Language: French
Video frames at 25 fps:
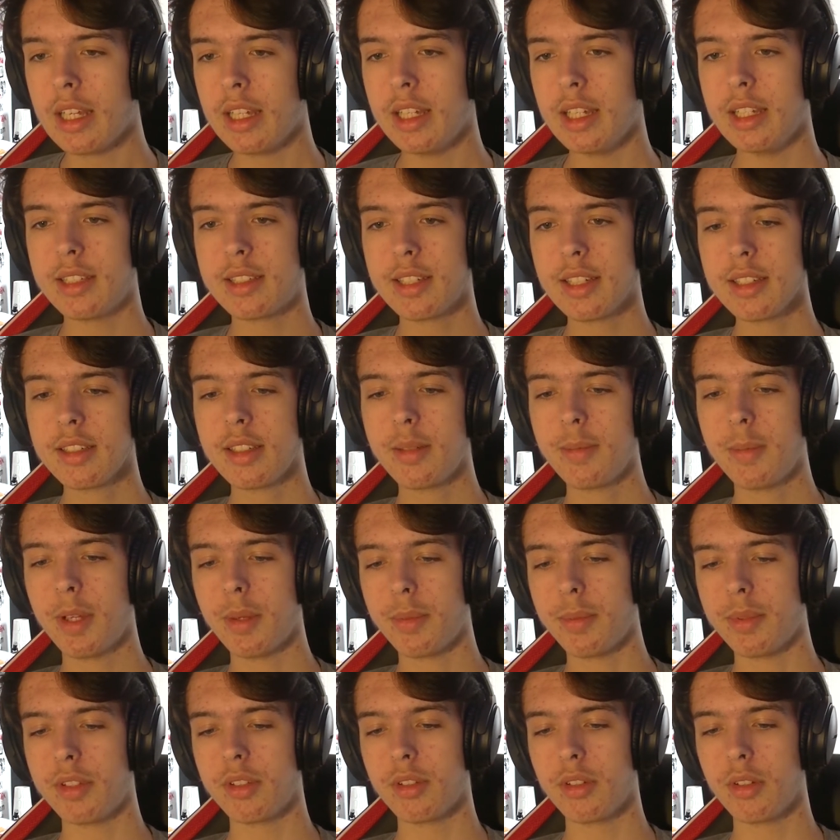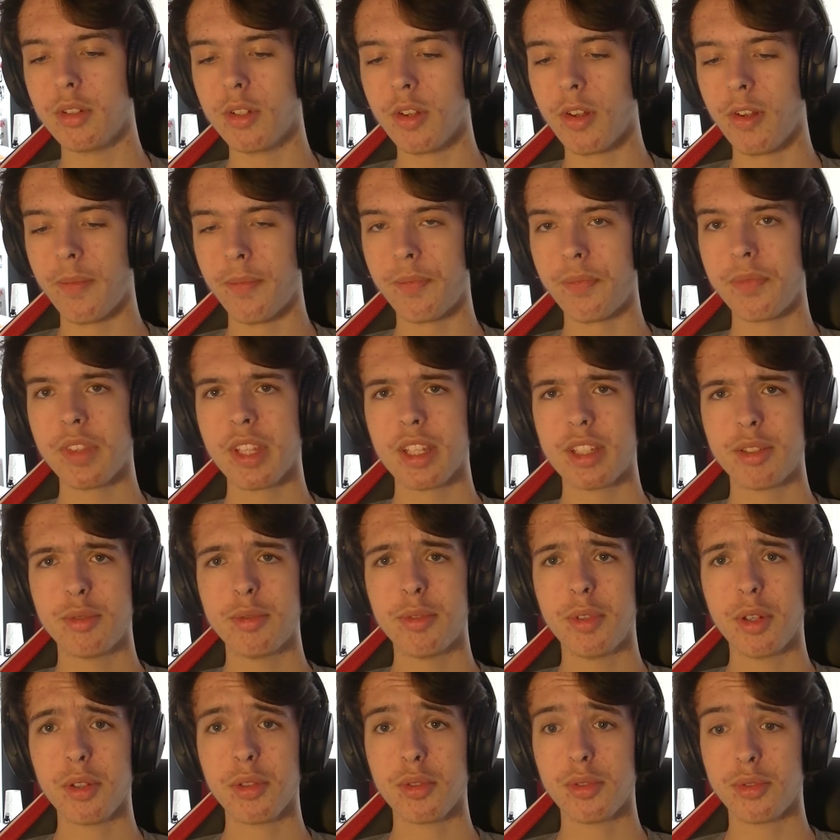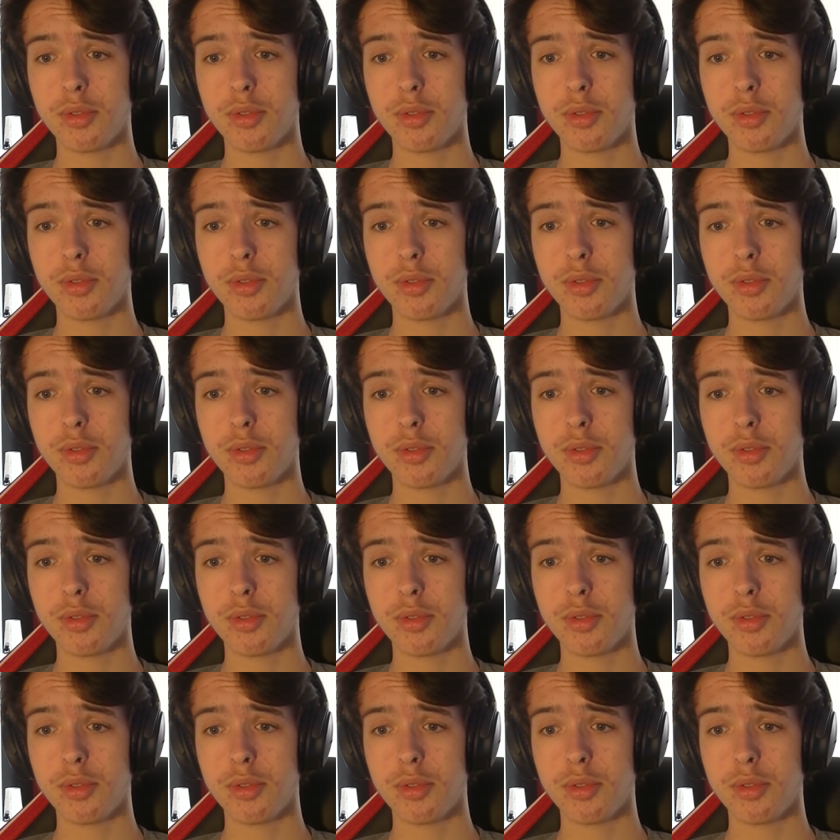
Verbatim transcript: Et ça c'est bien parce que euh, souvent quand